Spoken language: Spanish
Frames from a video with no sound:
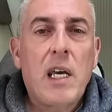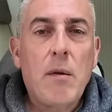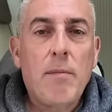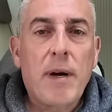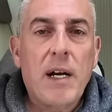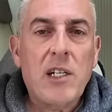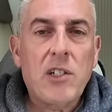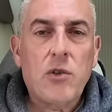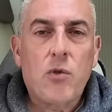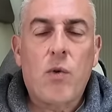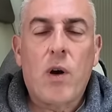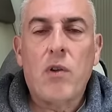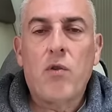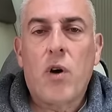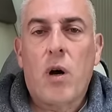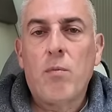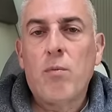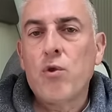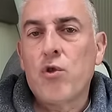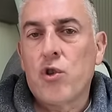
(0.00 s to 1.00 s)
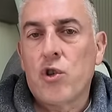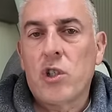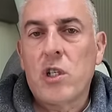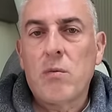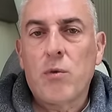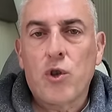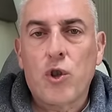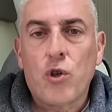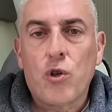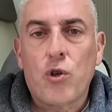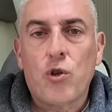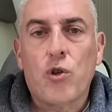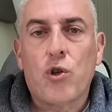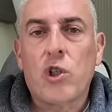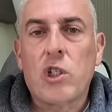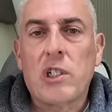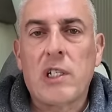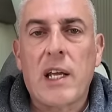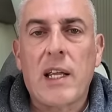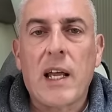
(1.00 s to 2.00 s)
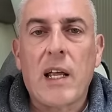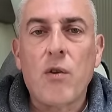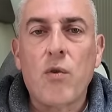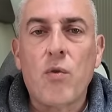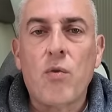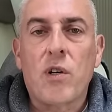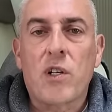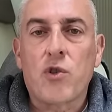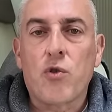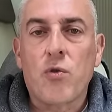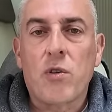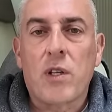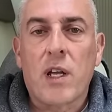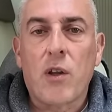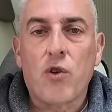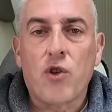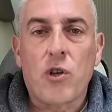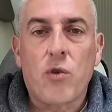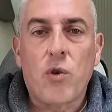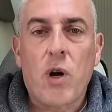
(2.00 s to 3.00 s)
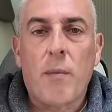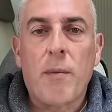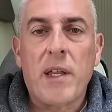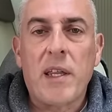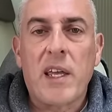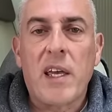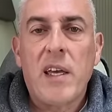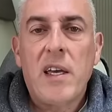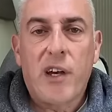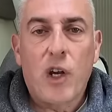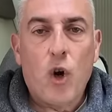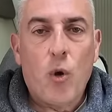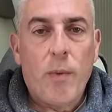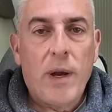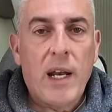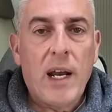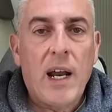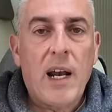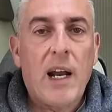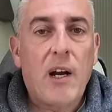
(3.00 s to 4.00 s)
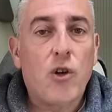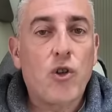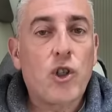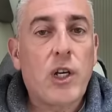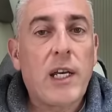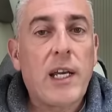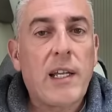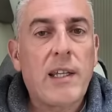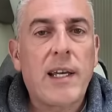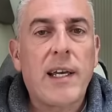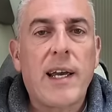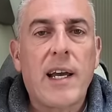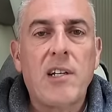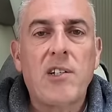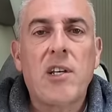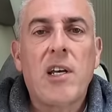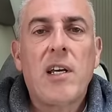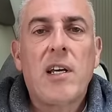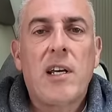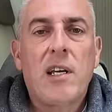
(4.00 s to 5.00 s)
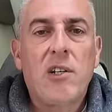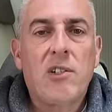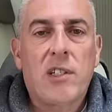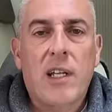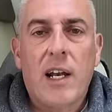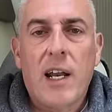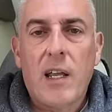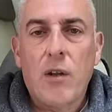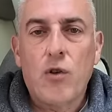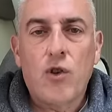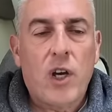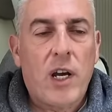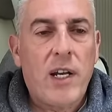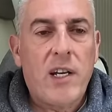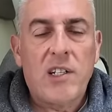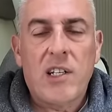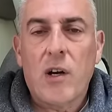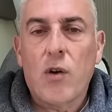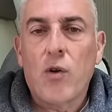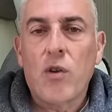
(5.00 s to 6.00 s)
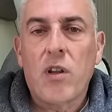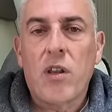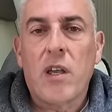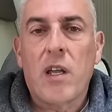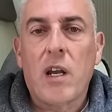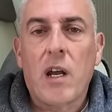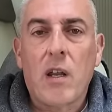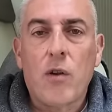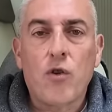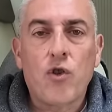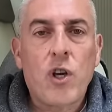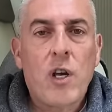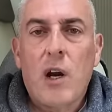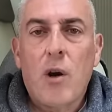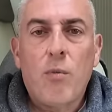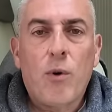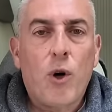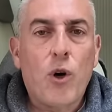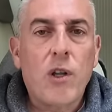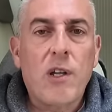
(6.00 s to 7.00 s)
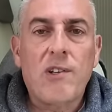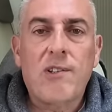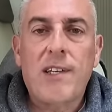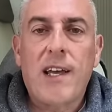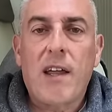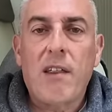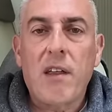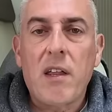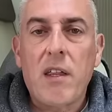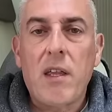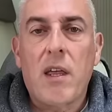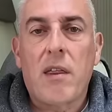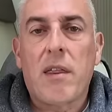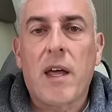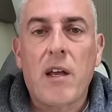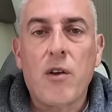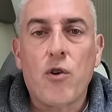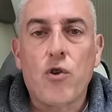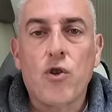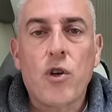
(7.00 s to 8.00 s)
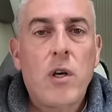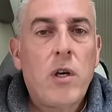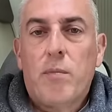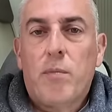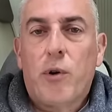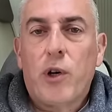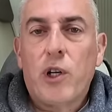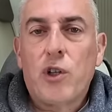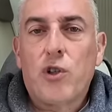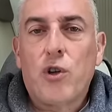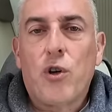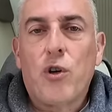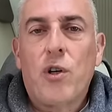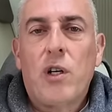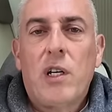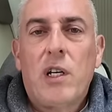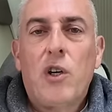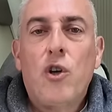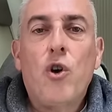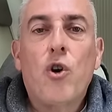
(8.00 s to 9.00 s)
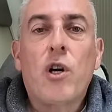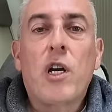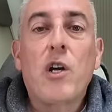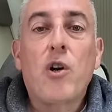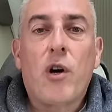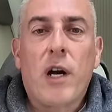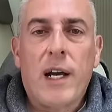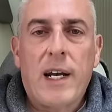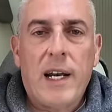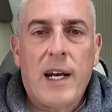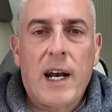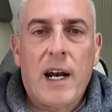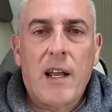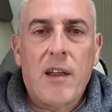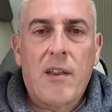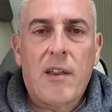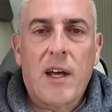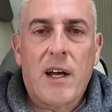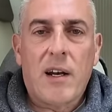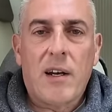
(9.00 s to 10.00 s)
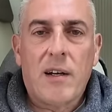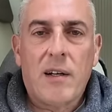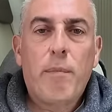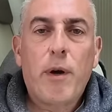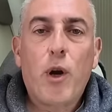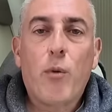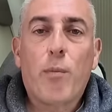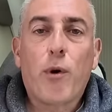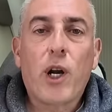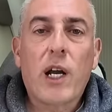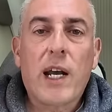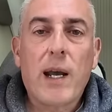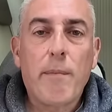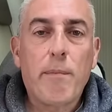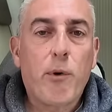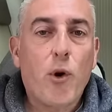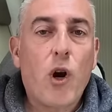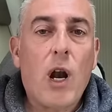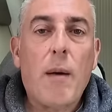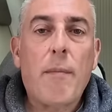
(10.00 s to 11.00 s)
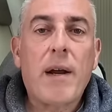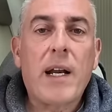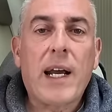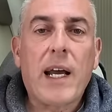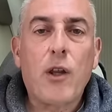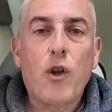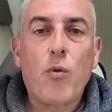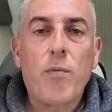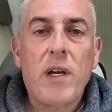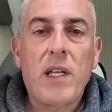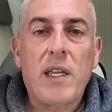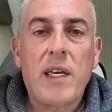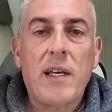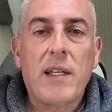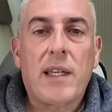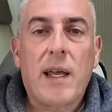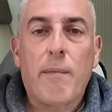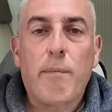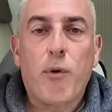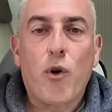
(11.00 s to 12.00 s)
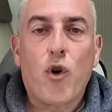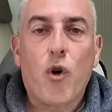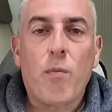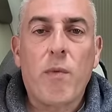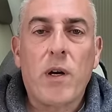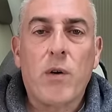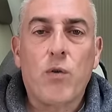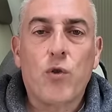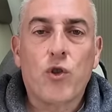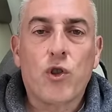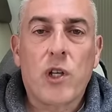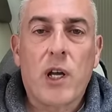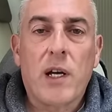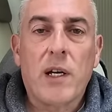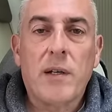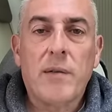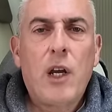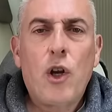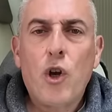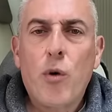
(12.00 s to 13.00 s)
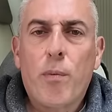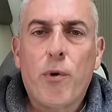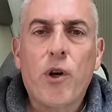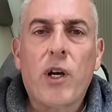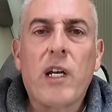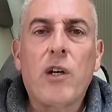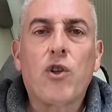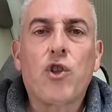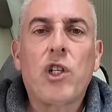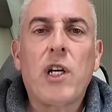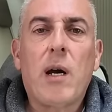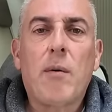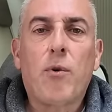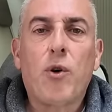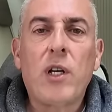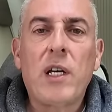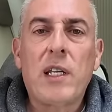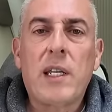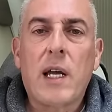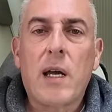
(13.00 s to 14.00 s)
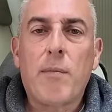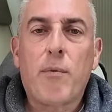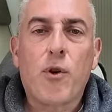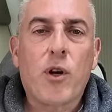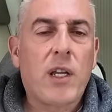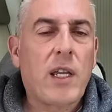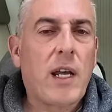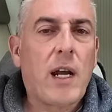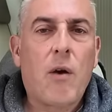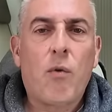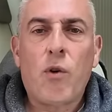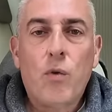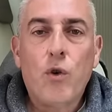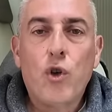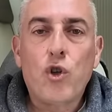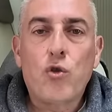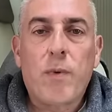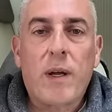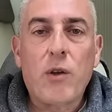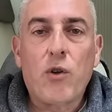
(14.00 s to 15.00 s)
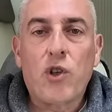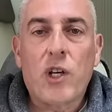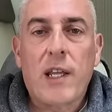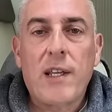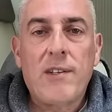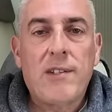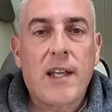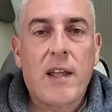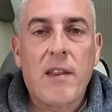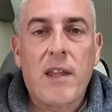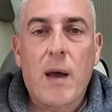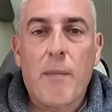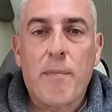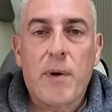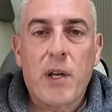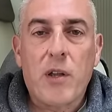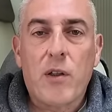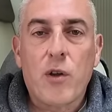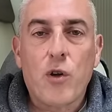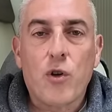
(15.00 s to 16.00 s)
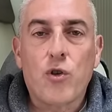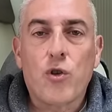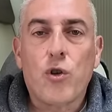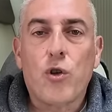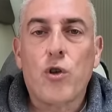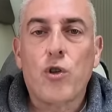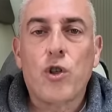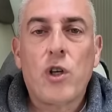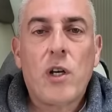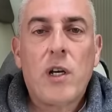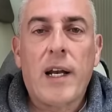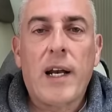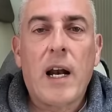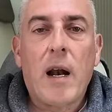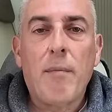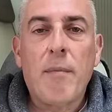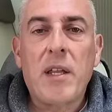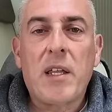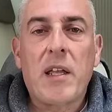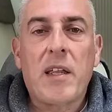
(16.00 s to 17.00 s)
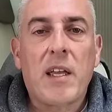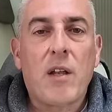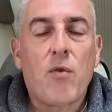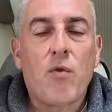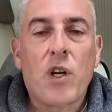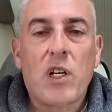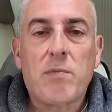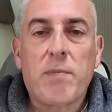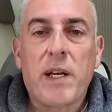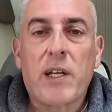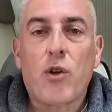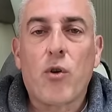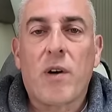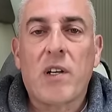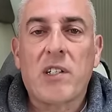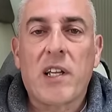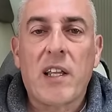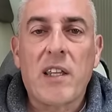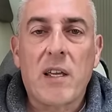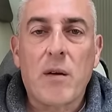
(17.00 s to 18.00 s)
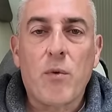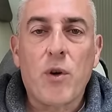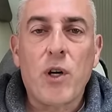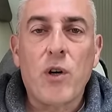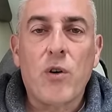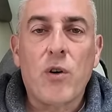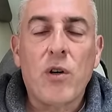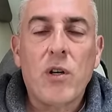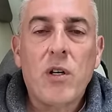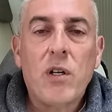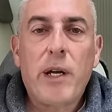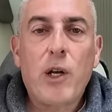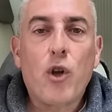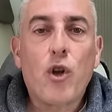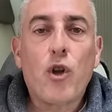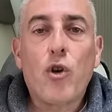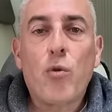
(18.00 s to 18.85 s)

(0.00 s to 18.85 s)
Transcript: y más cuando a muchos de vosotros os está dando un resultado seguramente fenomenal, a los que ya tengáis instalados aires acondicionados y a lo mejor desde hace 10 años. Por eso no quiero generalizar. Pero por ejemplo, la marca Dometic tampoco me gusta. Y no porque no sea bonita, porque tenga unos mandos a distancia preciosos, generalmente tiene un aspecto bastante bueno, pero